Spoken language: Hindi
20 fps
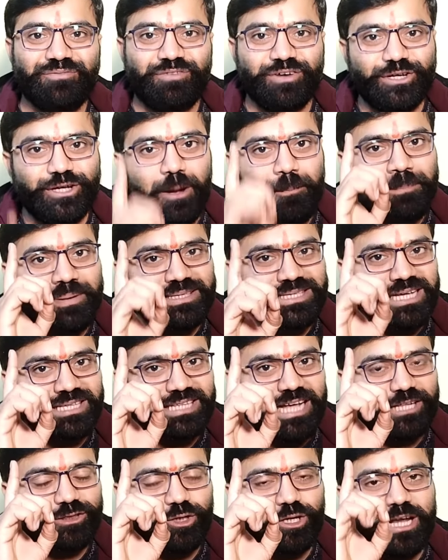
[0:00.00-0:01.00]
वीडियो
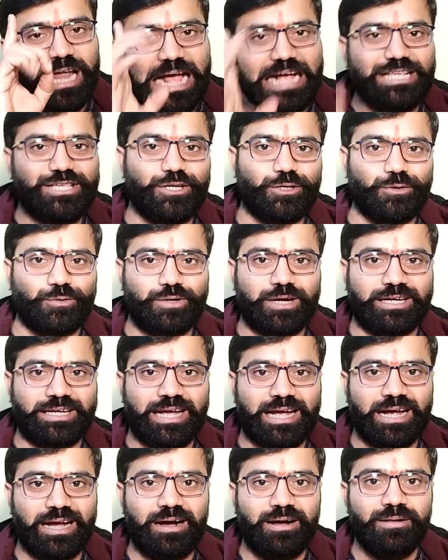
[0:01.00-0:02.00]
पसंद आए तो लाइक जरूर
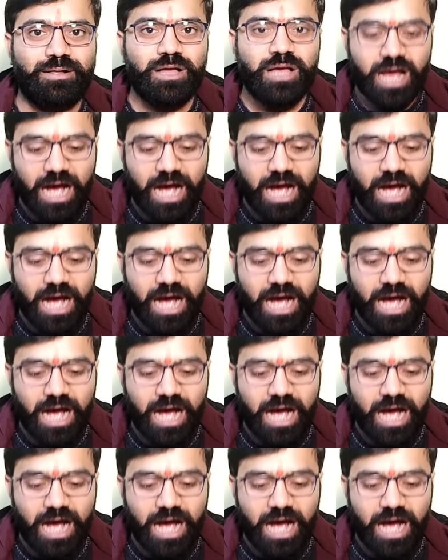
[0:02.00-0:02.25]
करिएगा